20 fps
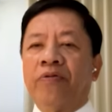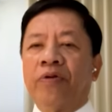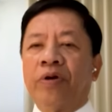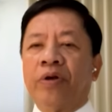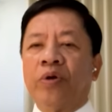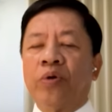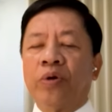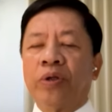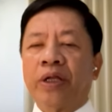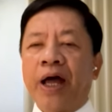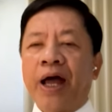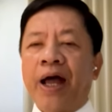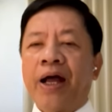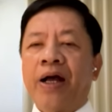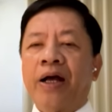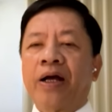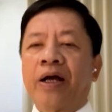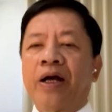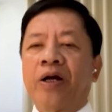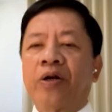với đối
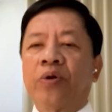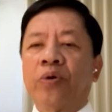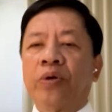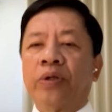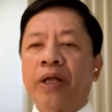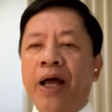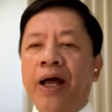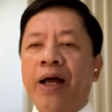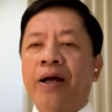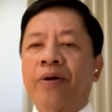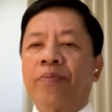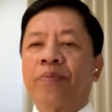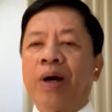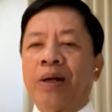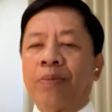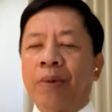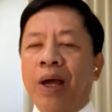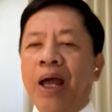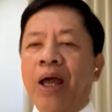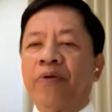tác các đối
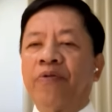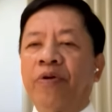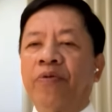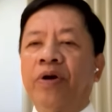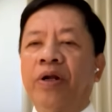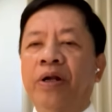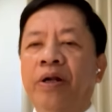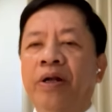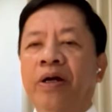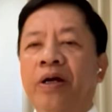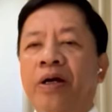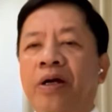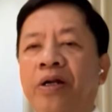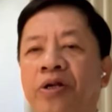tác bạn bè vân vân